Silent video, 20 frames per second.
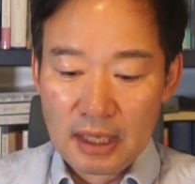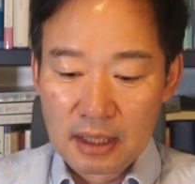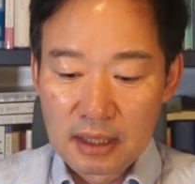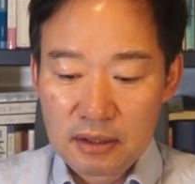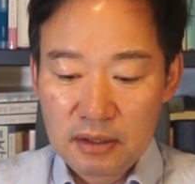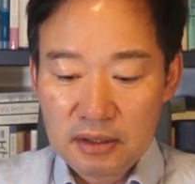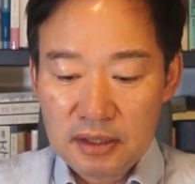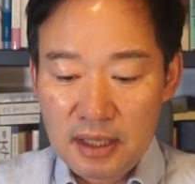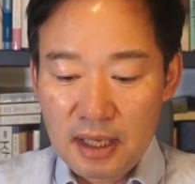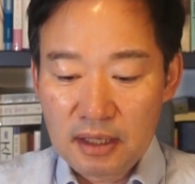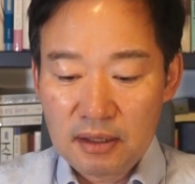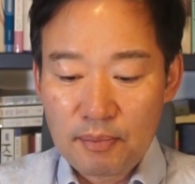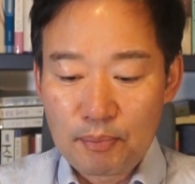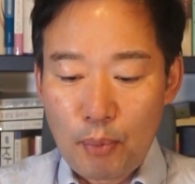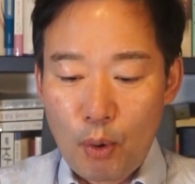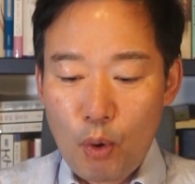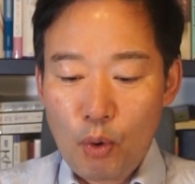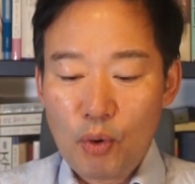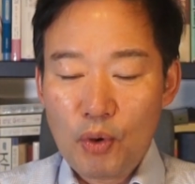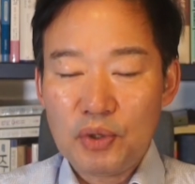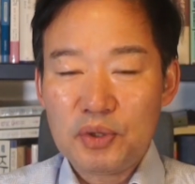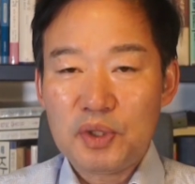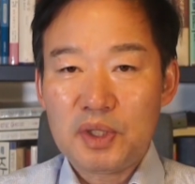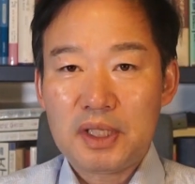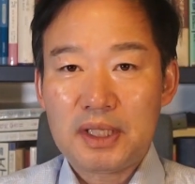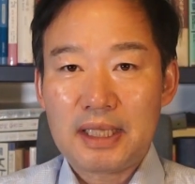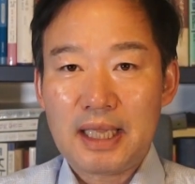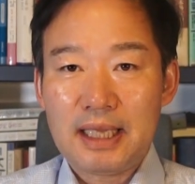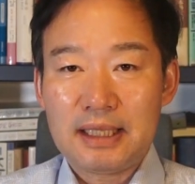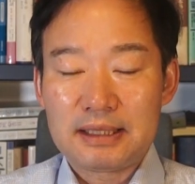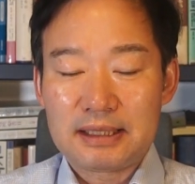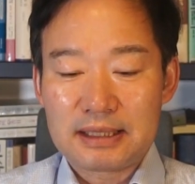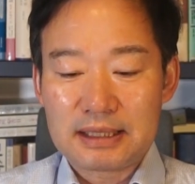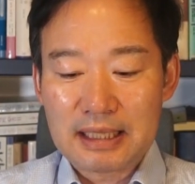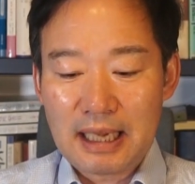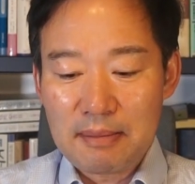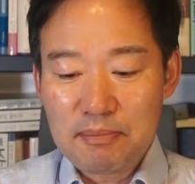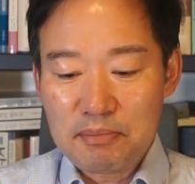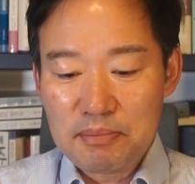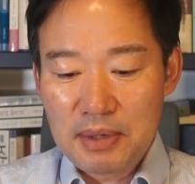그런데 그 복원된
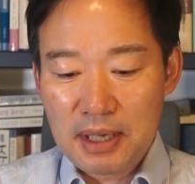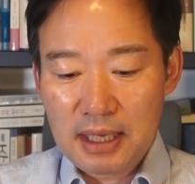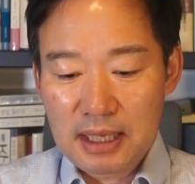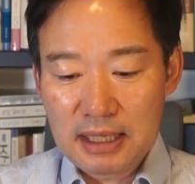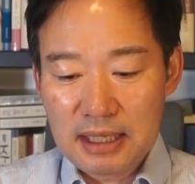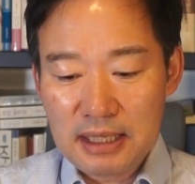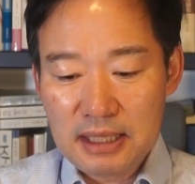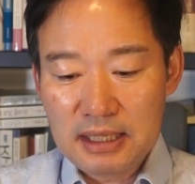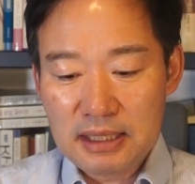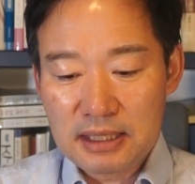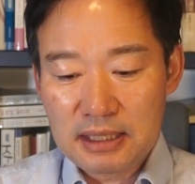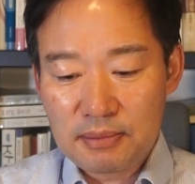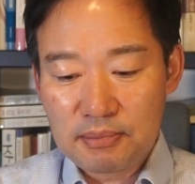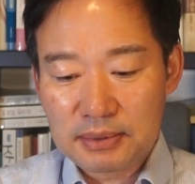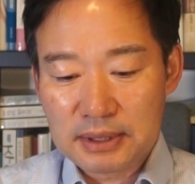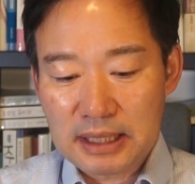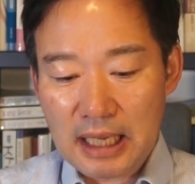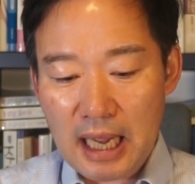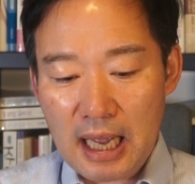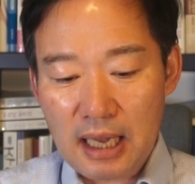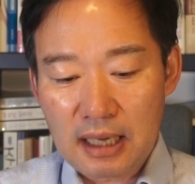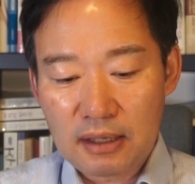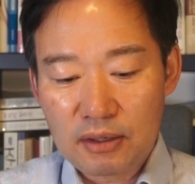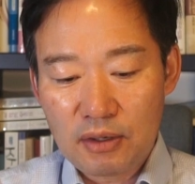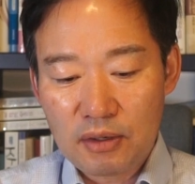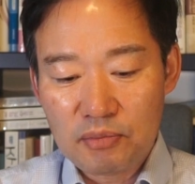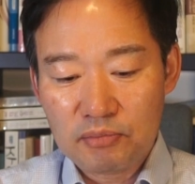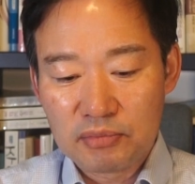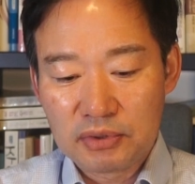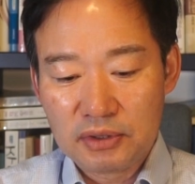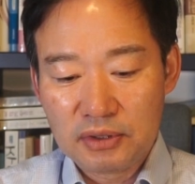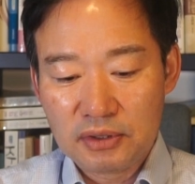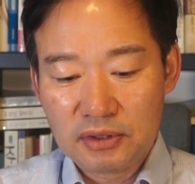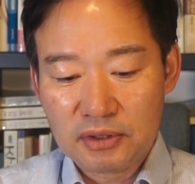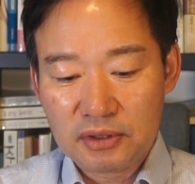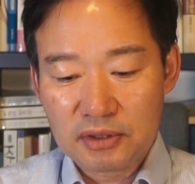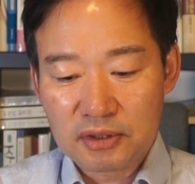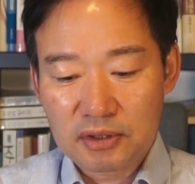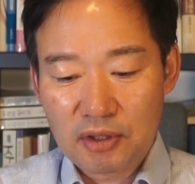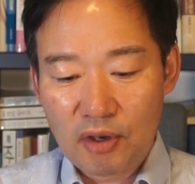324건
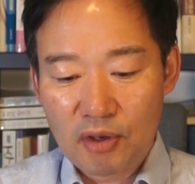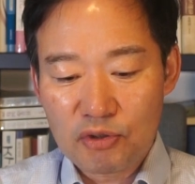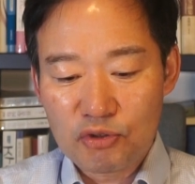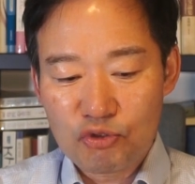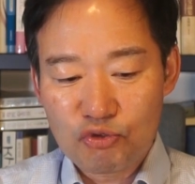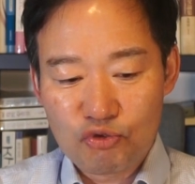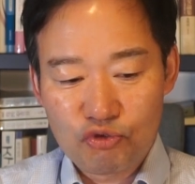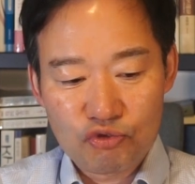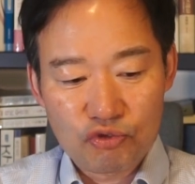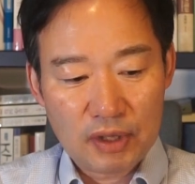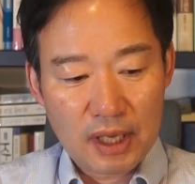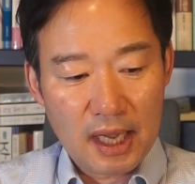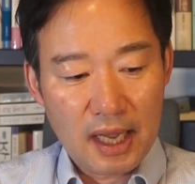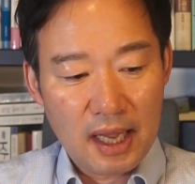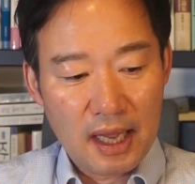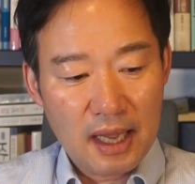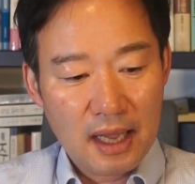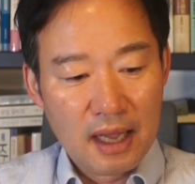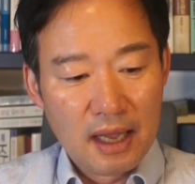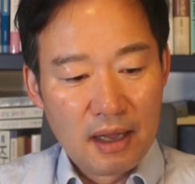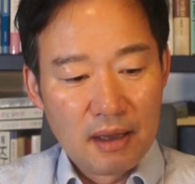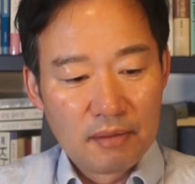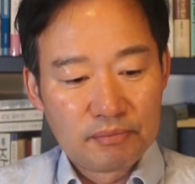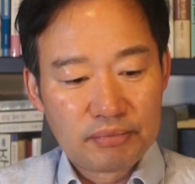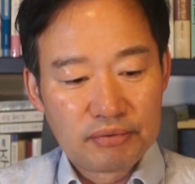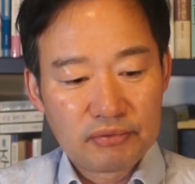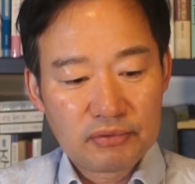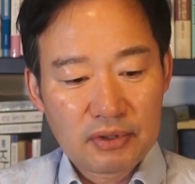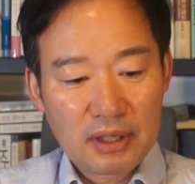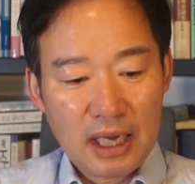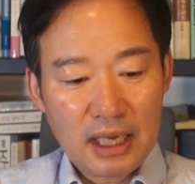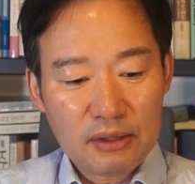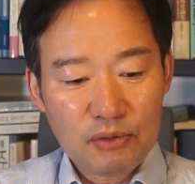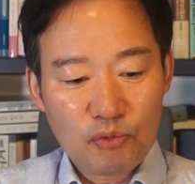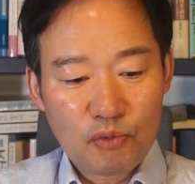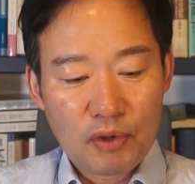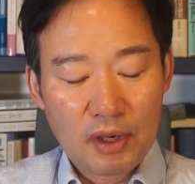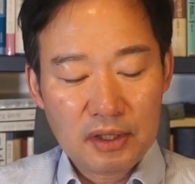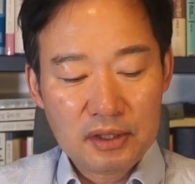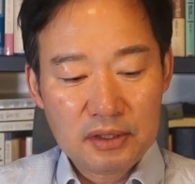문건 중에 북한
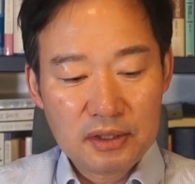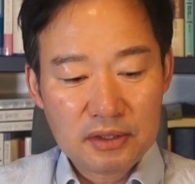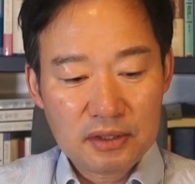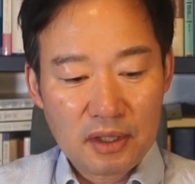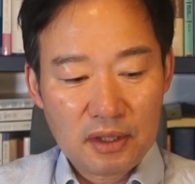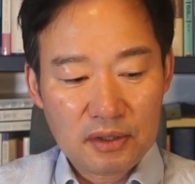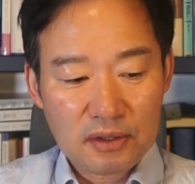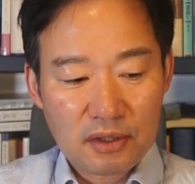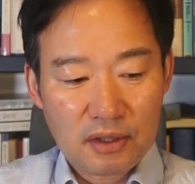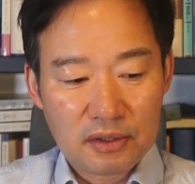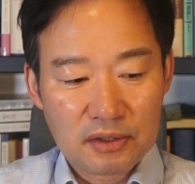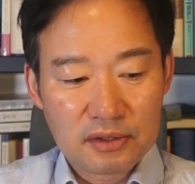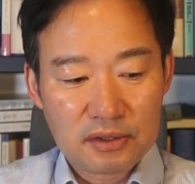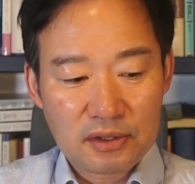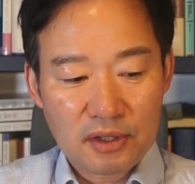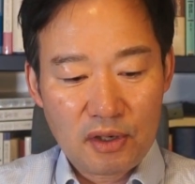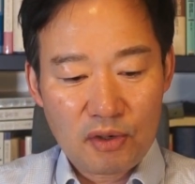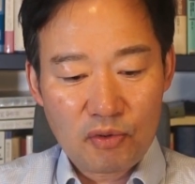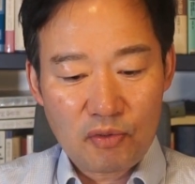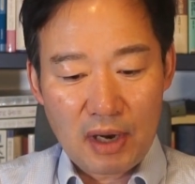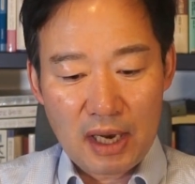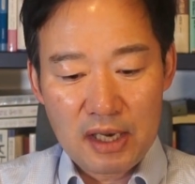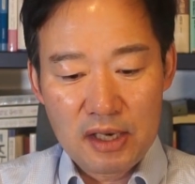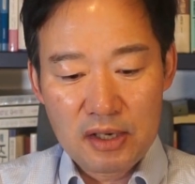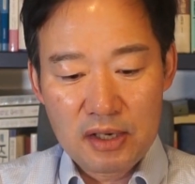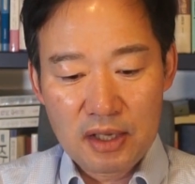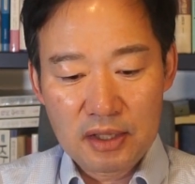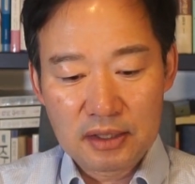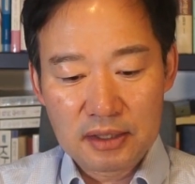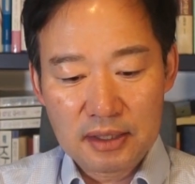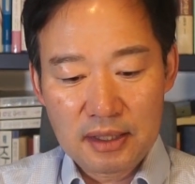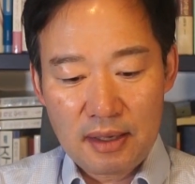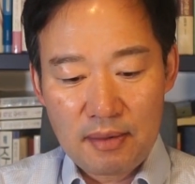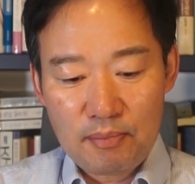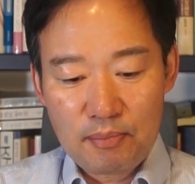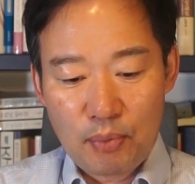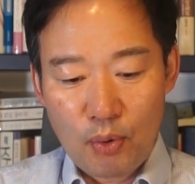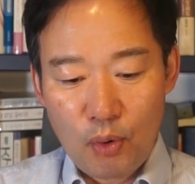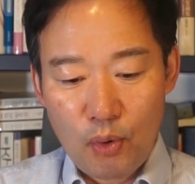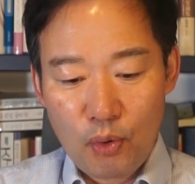원전 건설
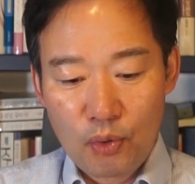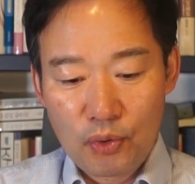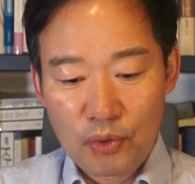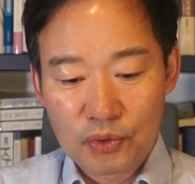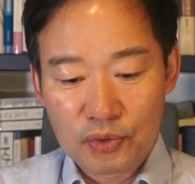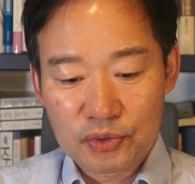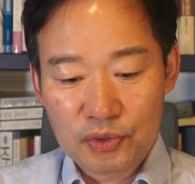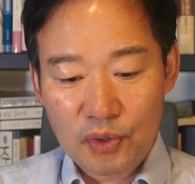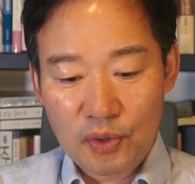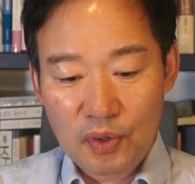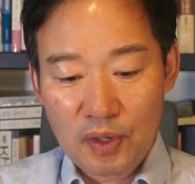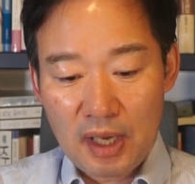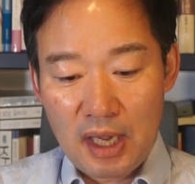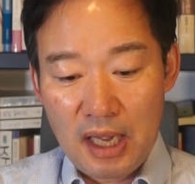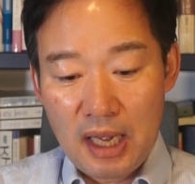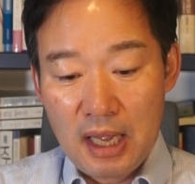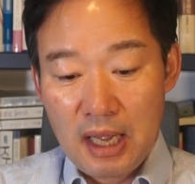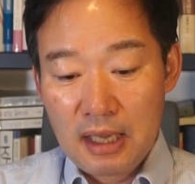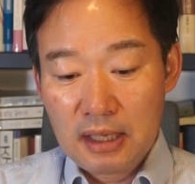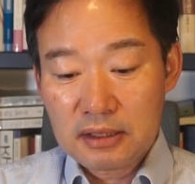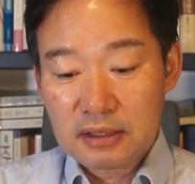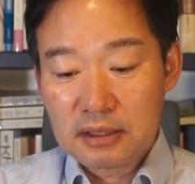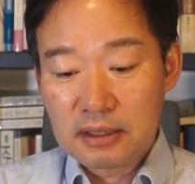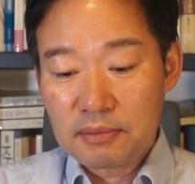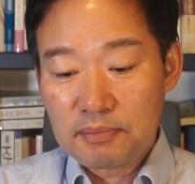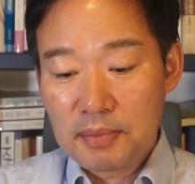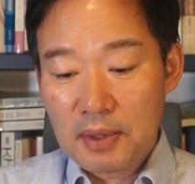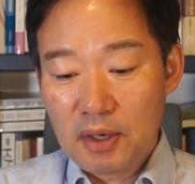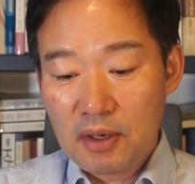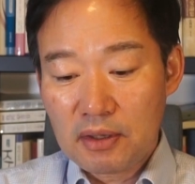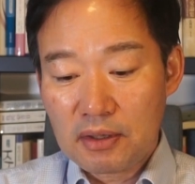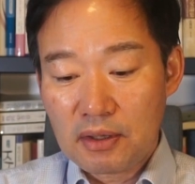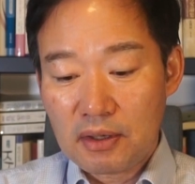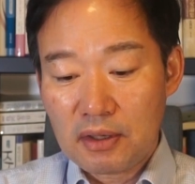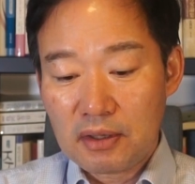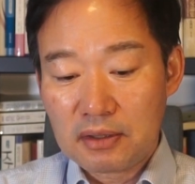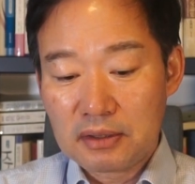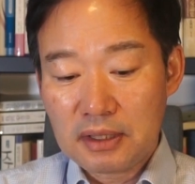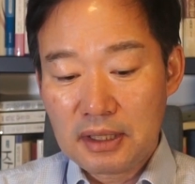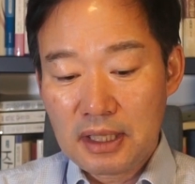관련된 보고서가 10여
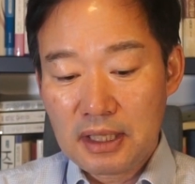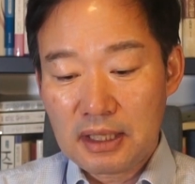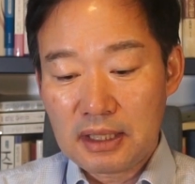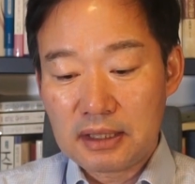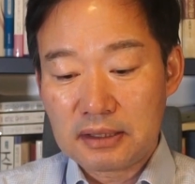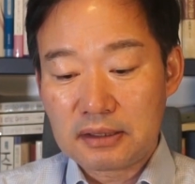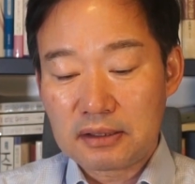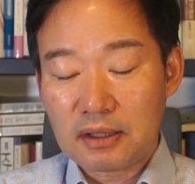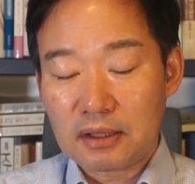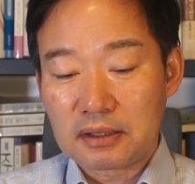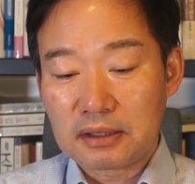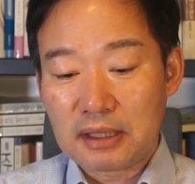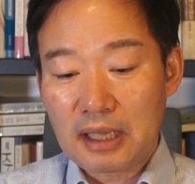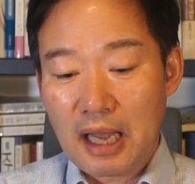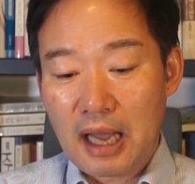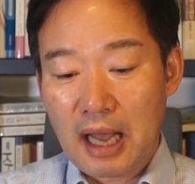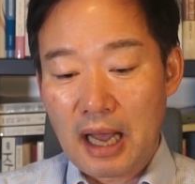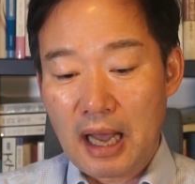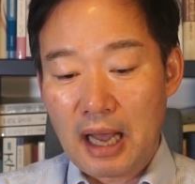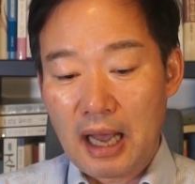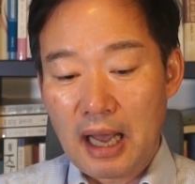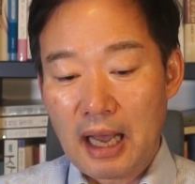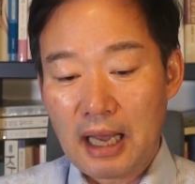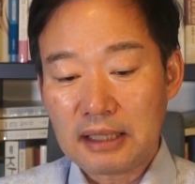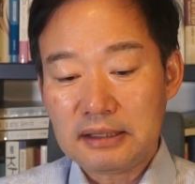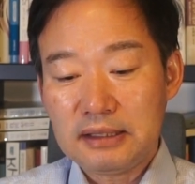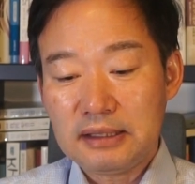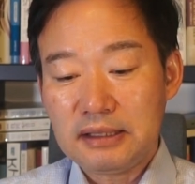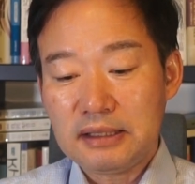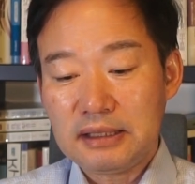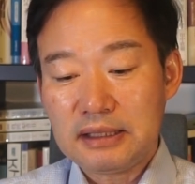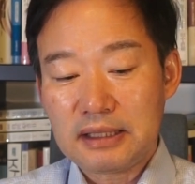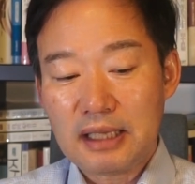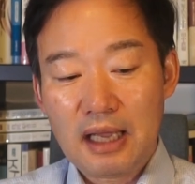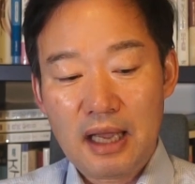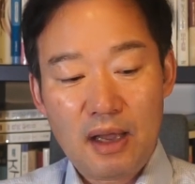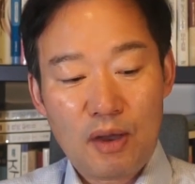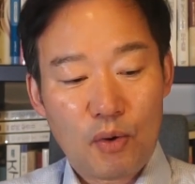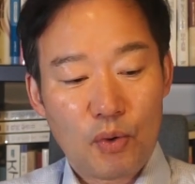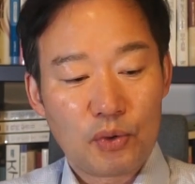건이 있었다 하는
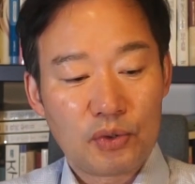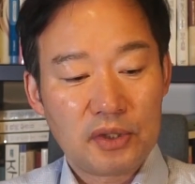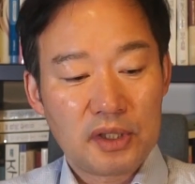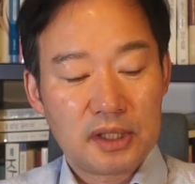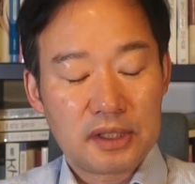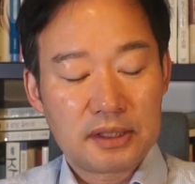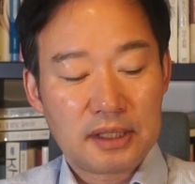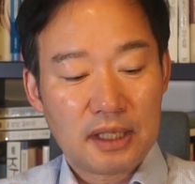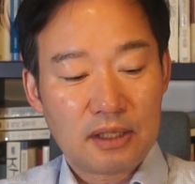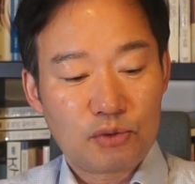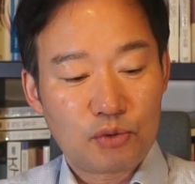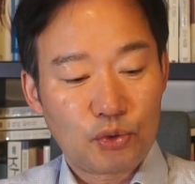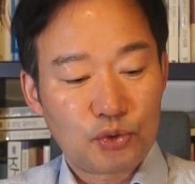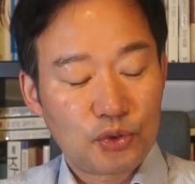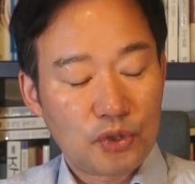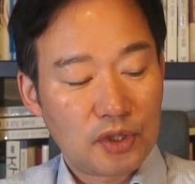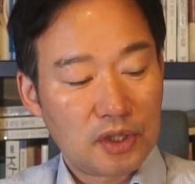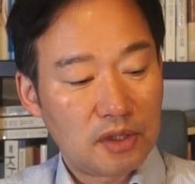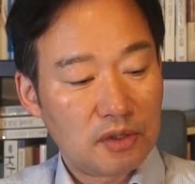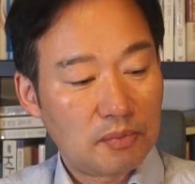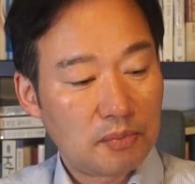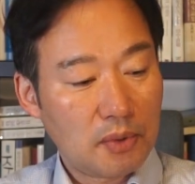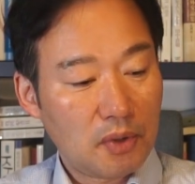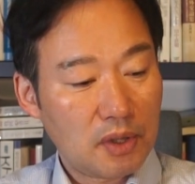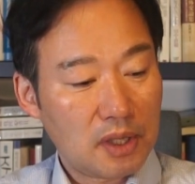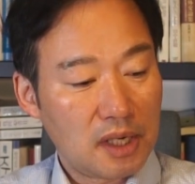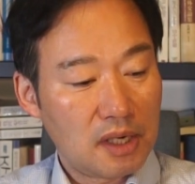게 오늘 이제 조선일보